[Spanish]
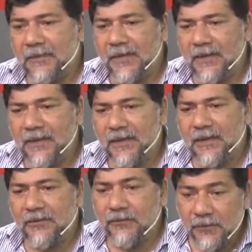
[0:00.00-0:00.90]
desde el
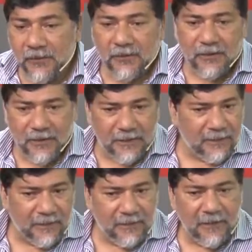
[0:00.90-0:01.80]
estudio
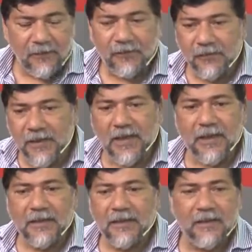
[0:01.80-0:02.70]
de, lo
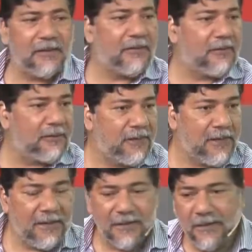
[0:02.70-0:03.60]
social, desde la
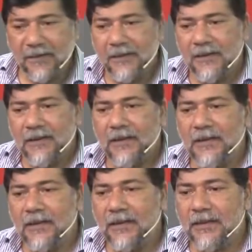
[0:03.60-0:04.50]
psicología,
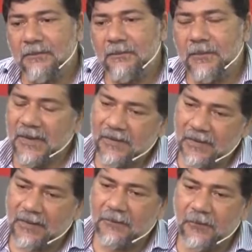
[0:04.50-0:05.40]
que en
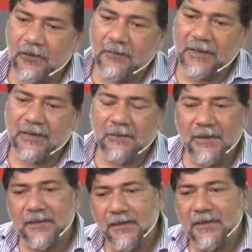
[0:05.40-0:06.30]
cierta forma tal
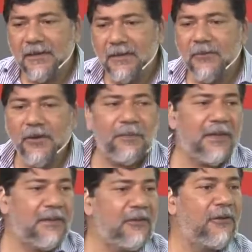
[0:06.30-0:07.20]
vez hemos
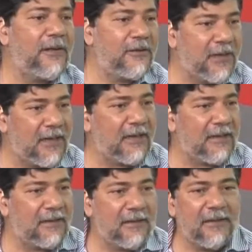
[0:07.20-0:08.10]
aprendido a
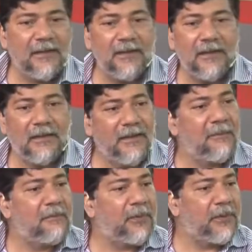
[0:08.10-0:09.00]
valorar el,
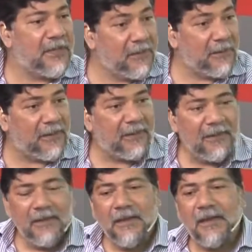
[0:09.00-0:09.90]
tiempo libre,
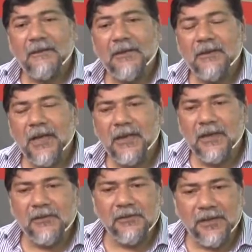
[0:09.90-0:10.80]
a valorar
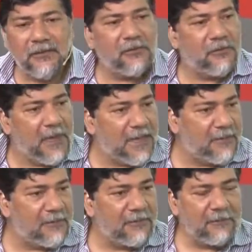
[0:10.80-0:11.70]
el contacto
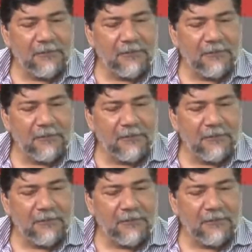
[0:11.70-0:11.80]
humano.